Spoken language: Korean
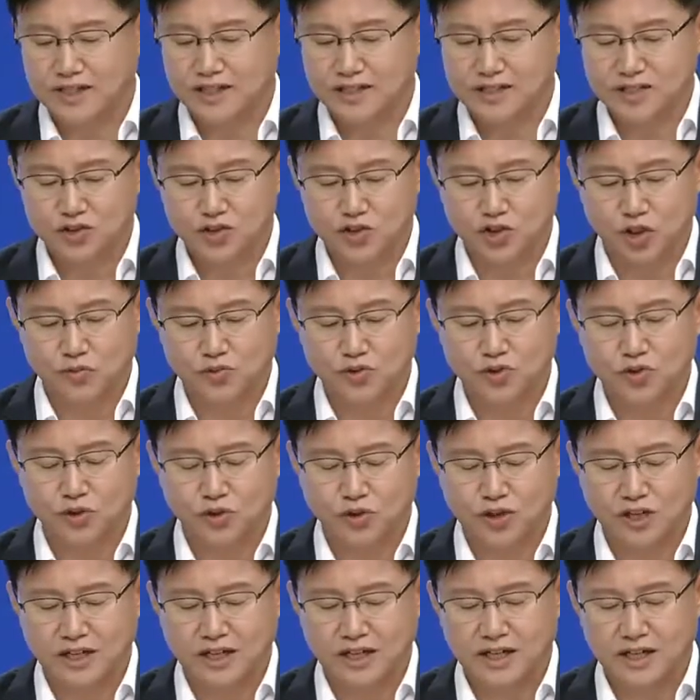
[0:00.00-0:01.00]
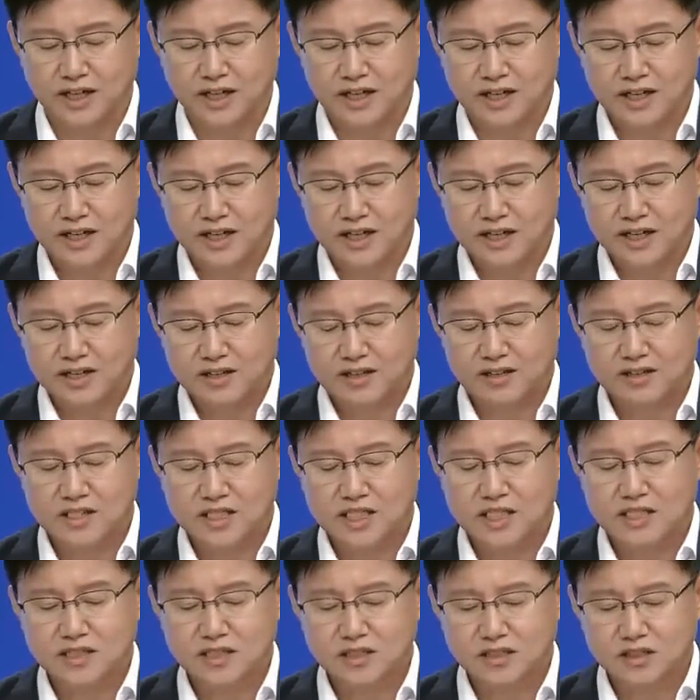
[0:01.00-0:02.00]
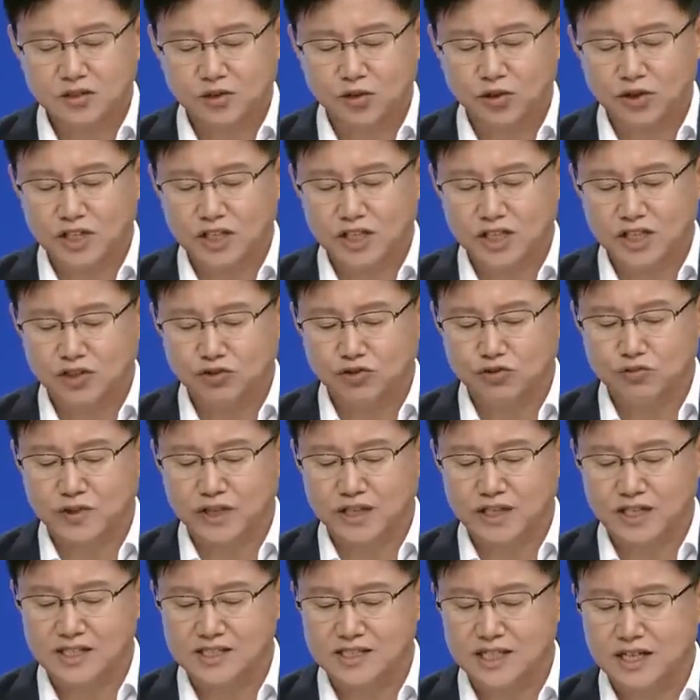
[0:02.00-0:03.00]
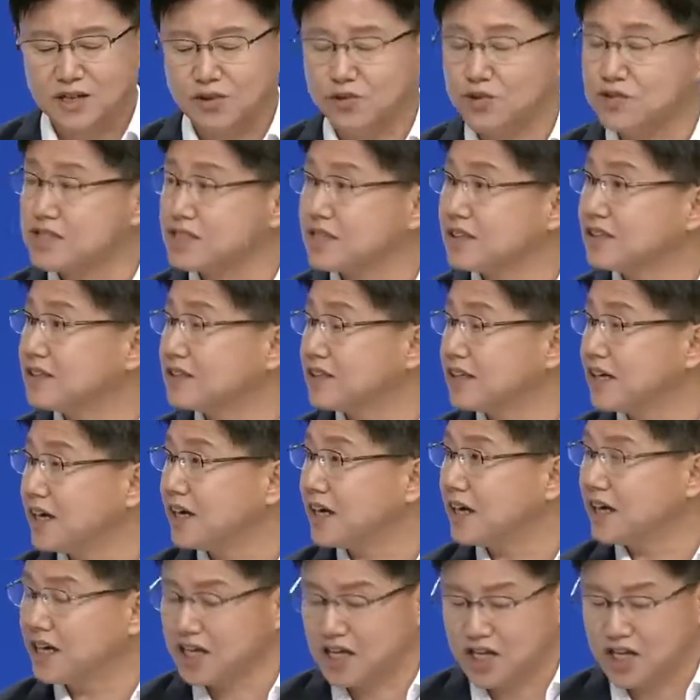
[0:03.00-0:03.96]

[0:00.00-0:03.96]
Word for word: 되는 좁은 공간에 덩치 큰 코끼리 두 마리가 살고 있었는데 네.